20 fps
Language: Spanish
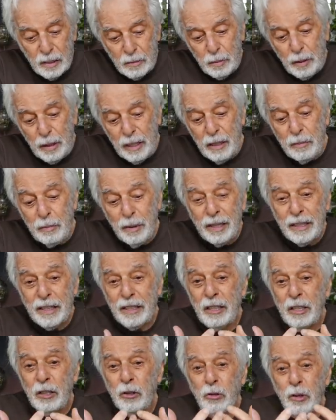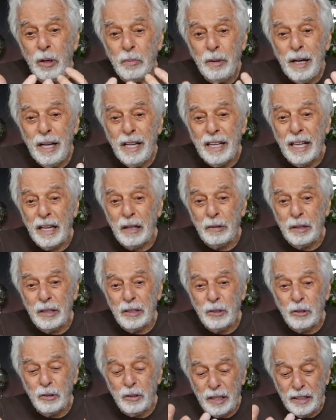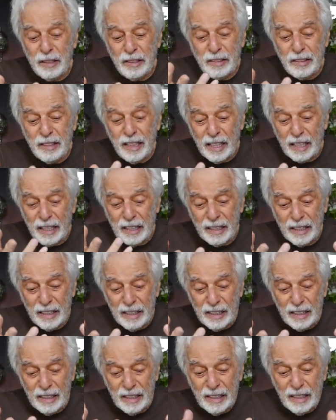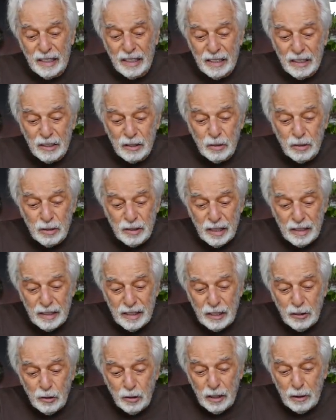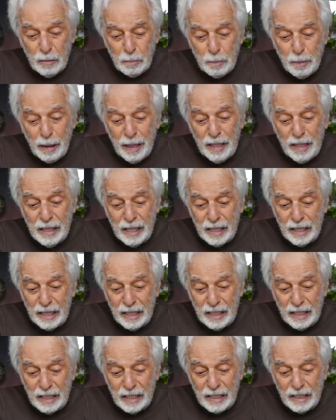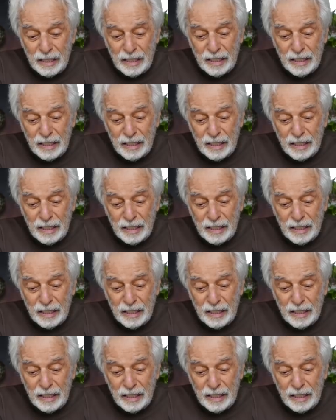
pues la imagen de tu amada, ves tú ahí está, tú estás dando la espalda a ella,